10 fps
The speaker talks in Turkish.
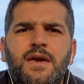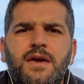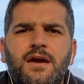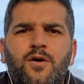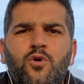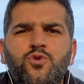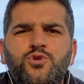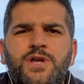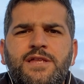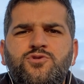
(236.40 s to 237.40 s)
E, o
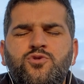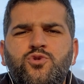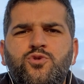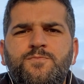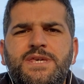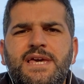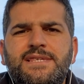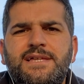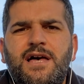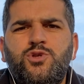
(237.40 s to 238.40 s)
yüzden şunu bir
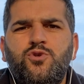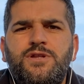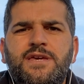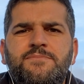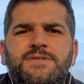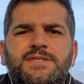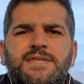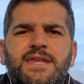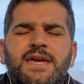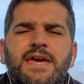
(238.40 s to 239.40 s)
kez daha söyleyeyim
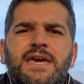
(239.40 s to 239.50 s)
sizlere.